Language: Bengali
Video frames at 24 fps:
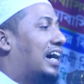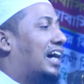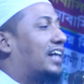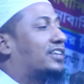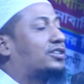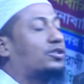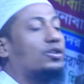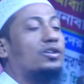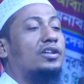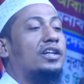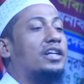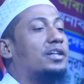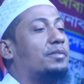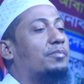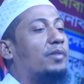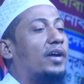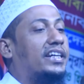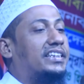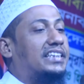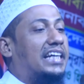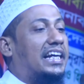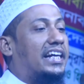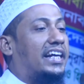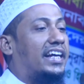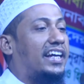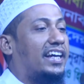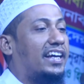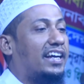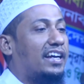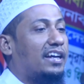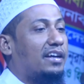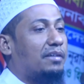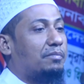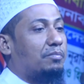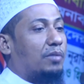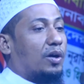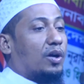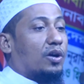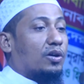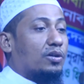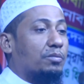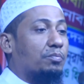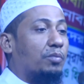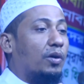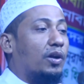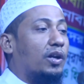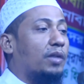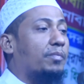হাসরের ময়দানে বরং
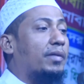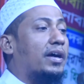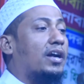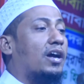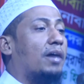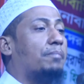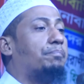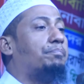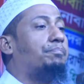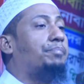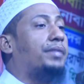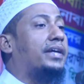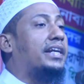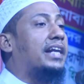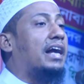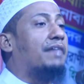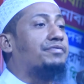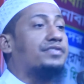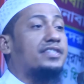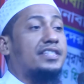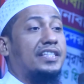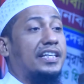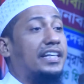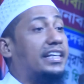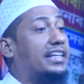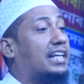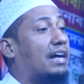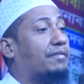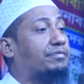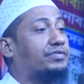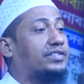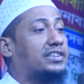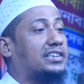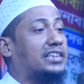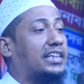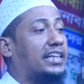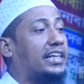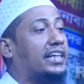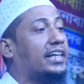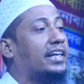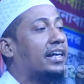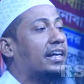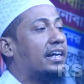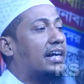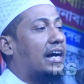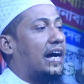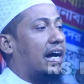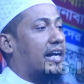বলবে রব্বি নাফসি নাফসি
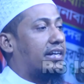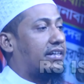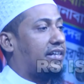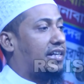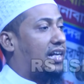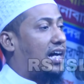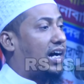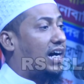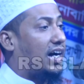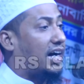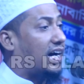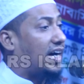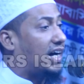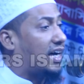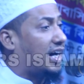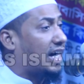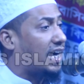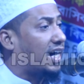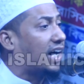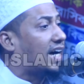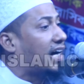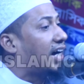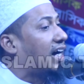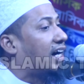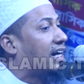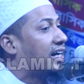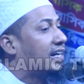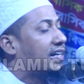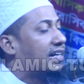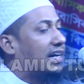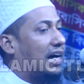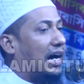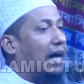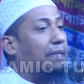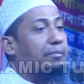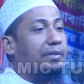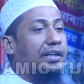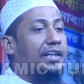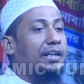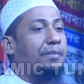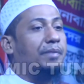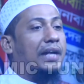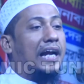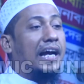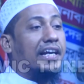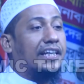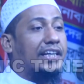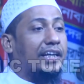আল্লাহ আমি
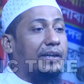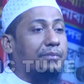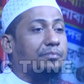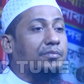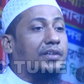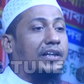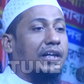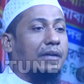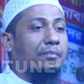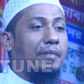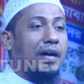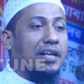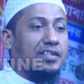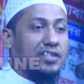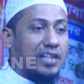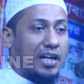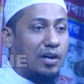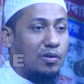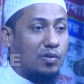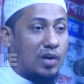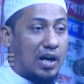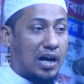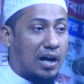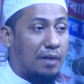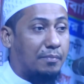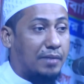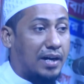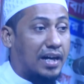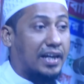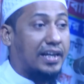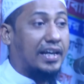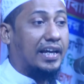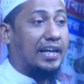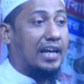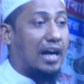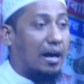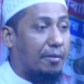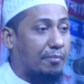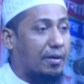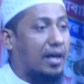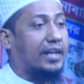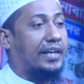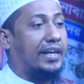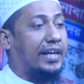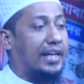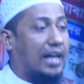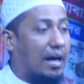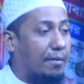ইব্রাহিমকে বাঁচাও আমাকে
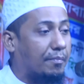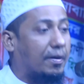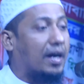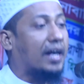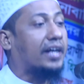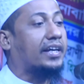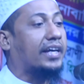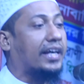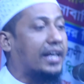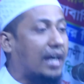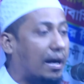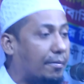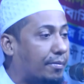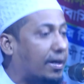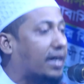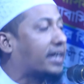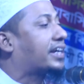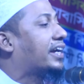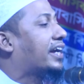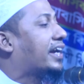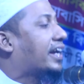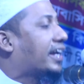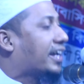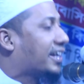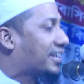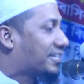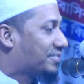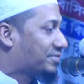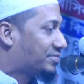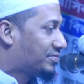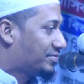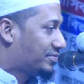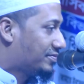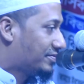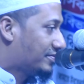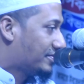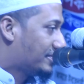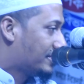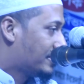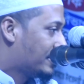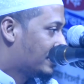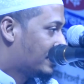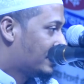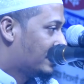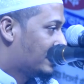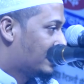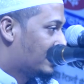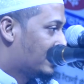আমাকে আমাকে আমাকে
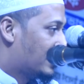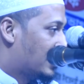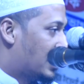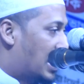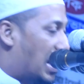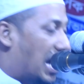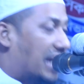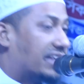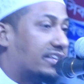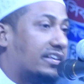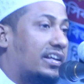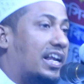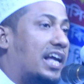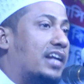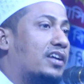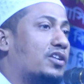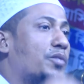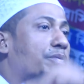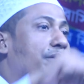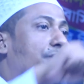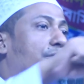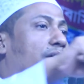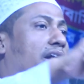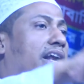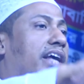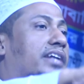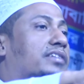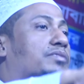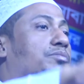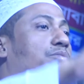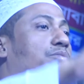আল্লাহর নবী বলেন